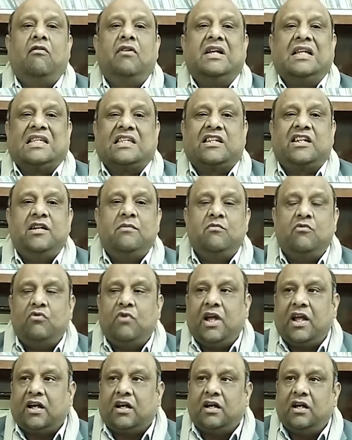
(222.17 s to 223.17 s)
स्कीमो
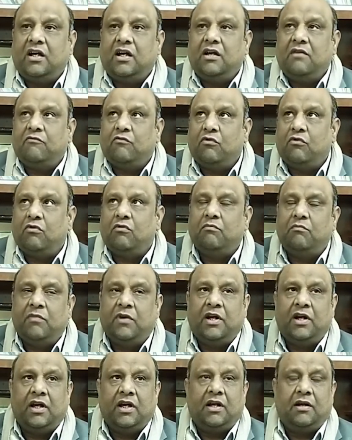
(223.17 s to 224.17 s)
एक
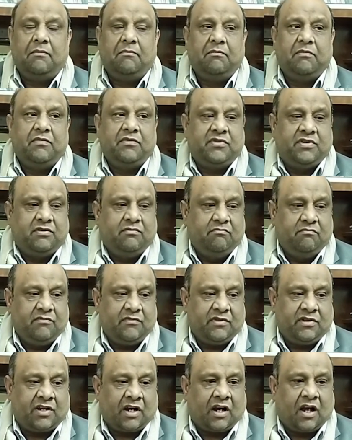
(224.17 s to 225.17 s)

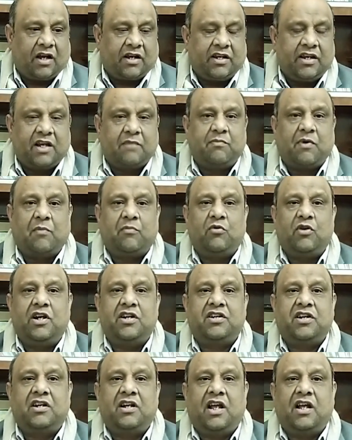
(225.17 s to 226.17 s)
वो जगह की एक
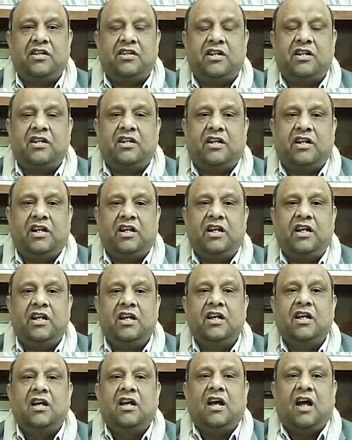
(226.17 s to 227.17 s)
पॉपुलेशन है जिनकी
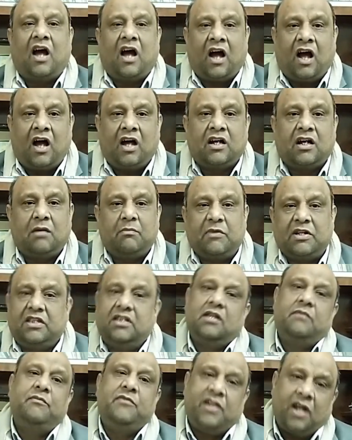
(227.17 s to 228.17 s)
हाँ का
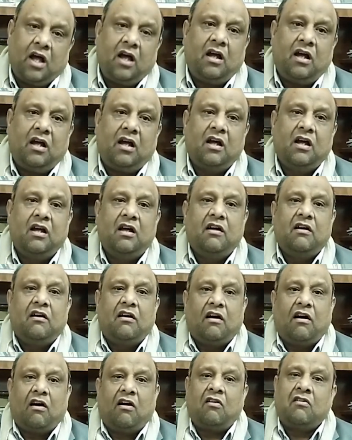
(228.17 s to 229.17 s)
मतलब ना
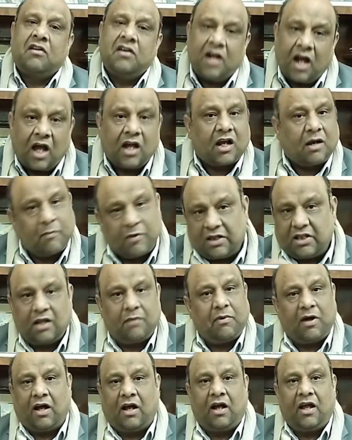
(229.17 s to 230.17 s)
और ना का
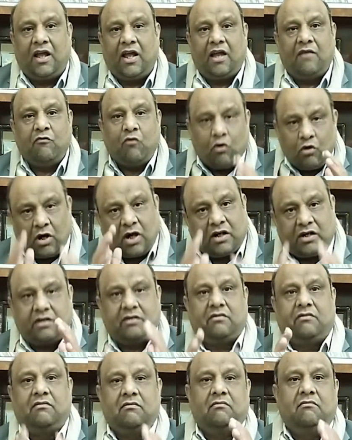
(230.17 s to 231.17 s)
मतलब हाँ है वो
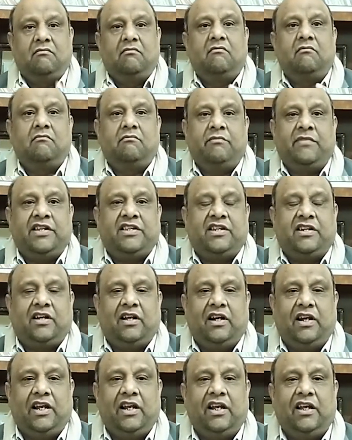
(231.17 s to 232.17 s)
उलट
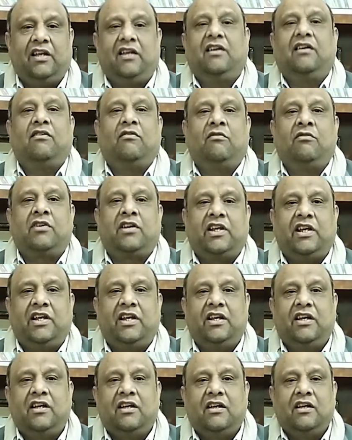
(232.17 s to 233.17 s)
बेसिकली
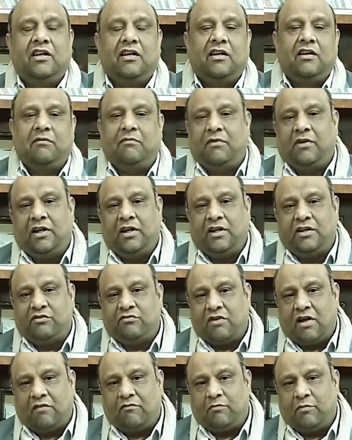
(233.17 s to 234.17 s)
उनकी
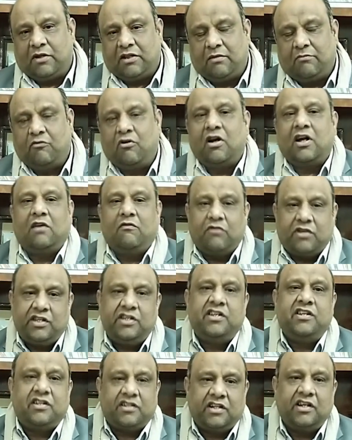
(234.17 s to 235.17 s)
जो है वो मतलब वो अगर वो
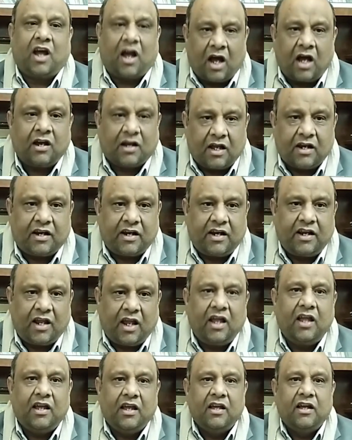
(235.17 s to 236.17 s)
किसी चीज़ की हाँ कर रहे
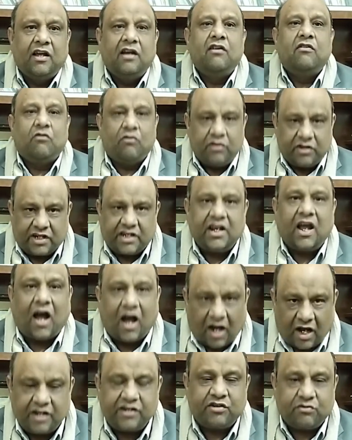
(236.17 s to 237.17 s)
हैं उनकी
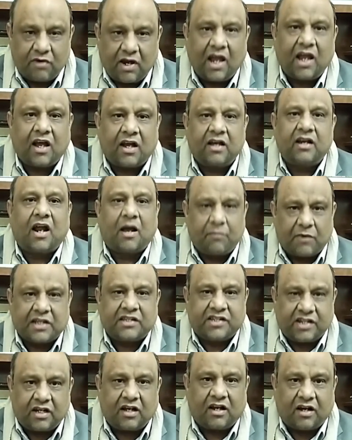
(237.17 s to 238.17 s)
हाँ जो है अगर आप
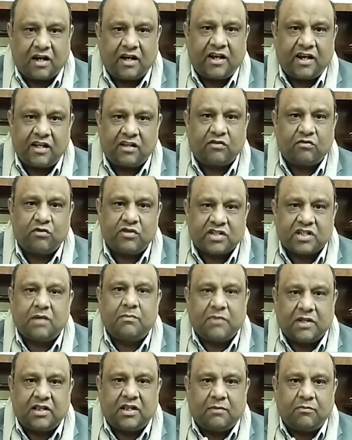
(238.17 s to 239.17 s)
ऐसे कर रहे हैं तो इसका
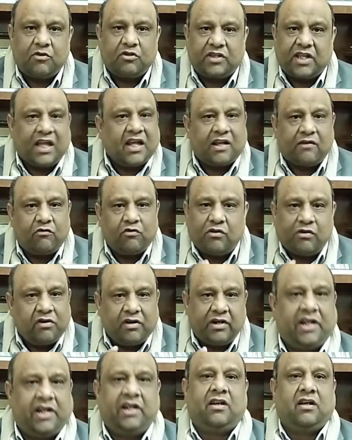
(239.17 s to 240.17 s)
मतलब होता है कि उन्होंने
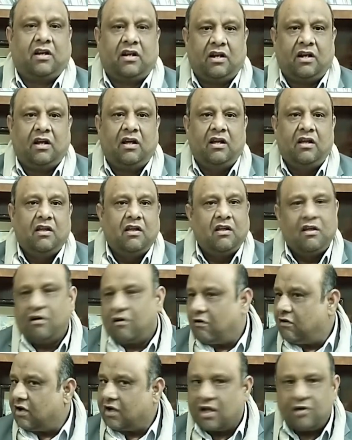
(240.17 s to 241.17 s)
करना
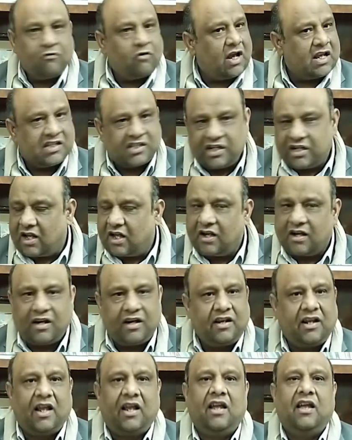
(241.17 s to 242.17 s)
और अगर वो ऐसे कर
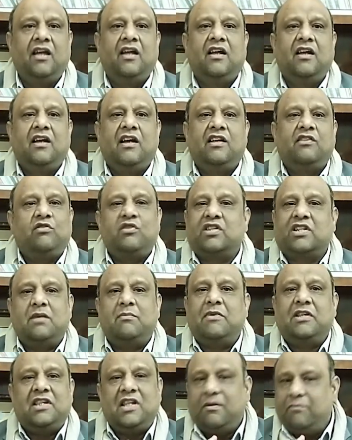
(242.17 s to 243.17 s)
रहे हैं तो इसका
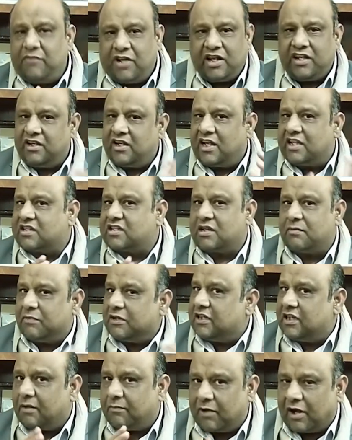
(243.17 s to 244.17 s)
मतलब नहीं है इसका
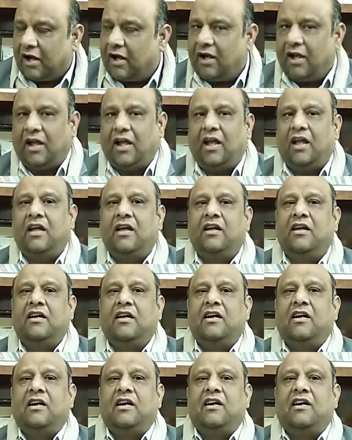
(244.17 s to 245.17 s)
मतलब हाँ है
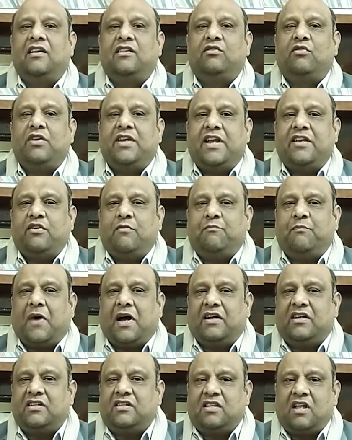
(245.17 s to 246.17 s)
तो ये जो
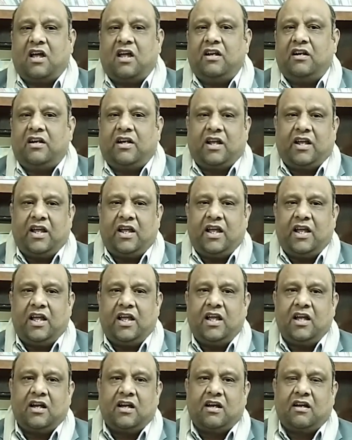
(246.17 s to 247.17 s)
पाकिस्तान के
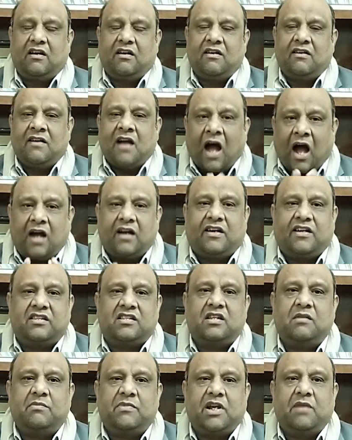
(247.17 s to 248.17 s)
घाक
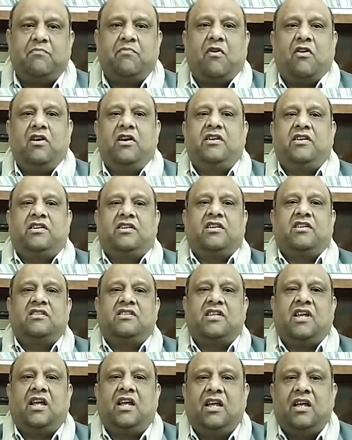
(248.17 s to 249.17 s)
किस्म के पॉलिटिशियंस
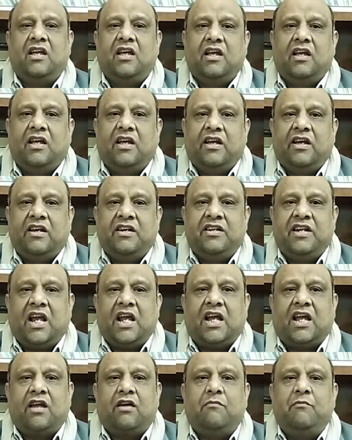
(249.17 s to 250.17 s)
हैं ये
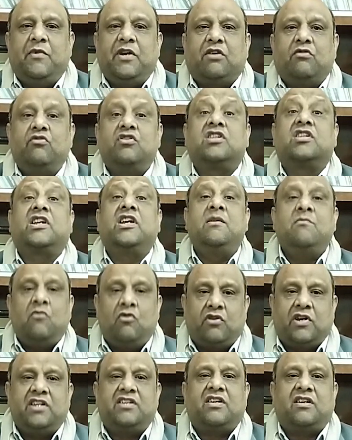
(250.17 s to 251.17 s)
कि भी कोई स्कीमों
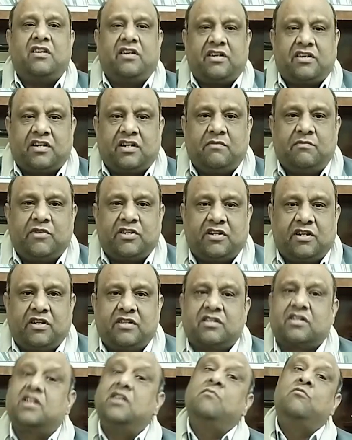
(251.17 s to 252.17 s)
की जनरेशन में से
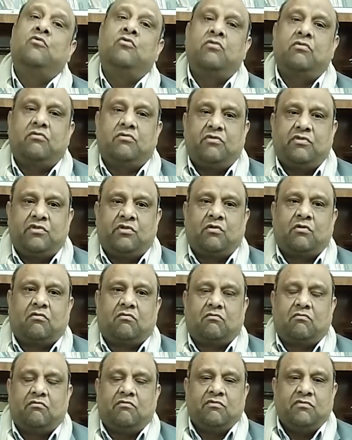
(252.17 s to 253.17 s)
स्कीमों जो
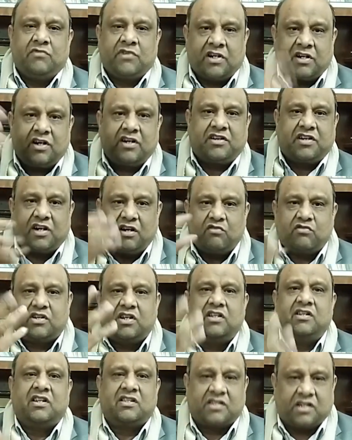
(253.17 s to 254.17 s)
जनरेशन है उसकी
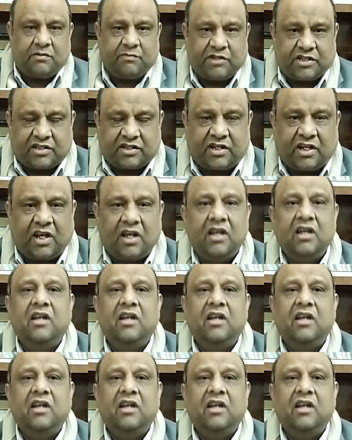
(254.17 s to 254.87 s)
नस्ल में से हैं